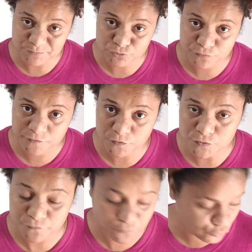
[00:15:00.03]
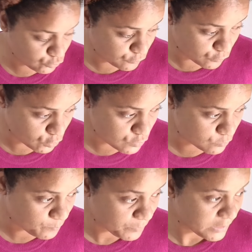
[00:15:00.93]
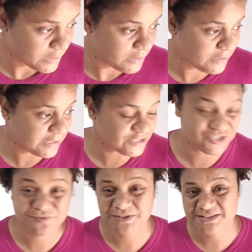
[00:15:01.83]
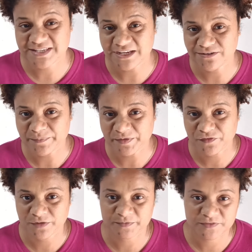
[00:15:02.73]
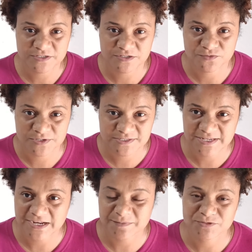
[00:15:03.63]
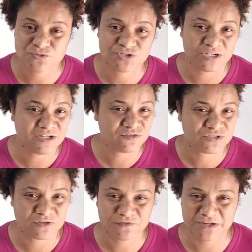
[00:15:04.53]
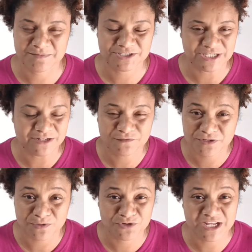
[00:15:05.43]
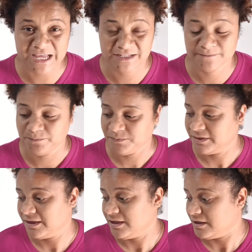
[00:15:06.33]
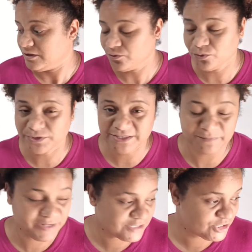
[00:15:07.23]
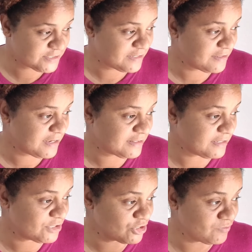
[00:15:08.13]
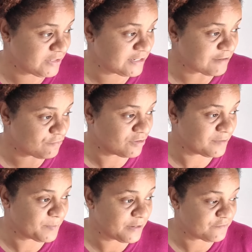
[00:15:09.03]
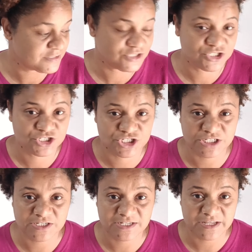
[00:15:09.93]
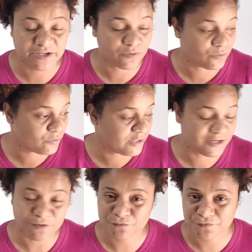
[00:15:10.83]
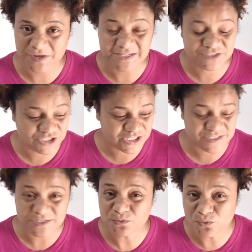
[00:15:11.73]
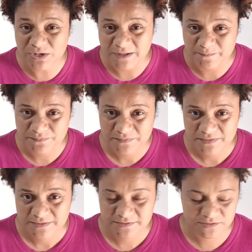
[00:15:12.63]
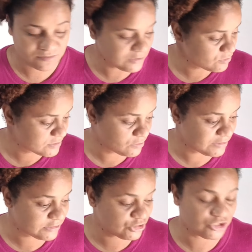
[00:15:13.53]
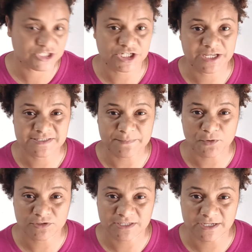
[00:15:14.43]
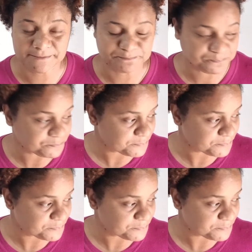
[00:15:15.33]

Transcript: tempo chuvoso, chuvoso e a gente fica saindo lá pra fora pra fazer as coisas e acaba sujando, o chão fica manchado, fica agoniada. E o Luke também, a gente é, tá deixando ele lá fora pra ir fazer xixi, né, cocô, ele não faz, gente, ele segura. Vocês não tem noção, a gente deixa aqui essa porta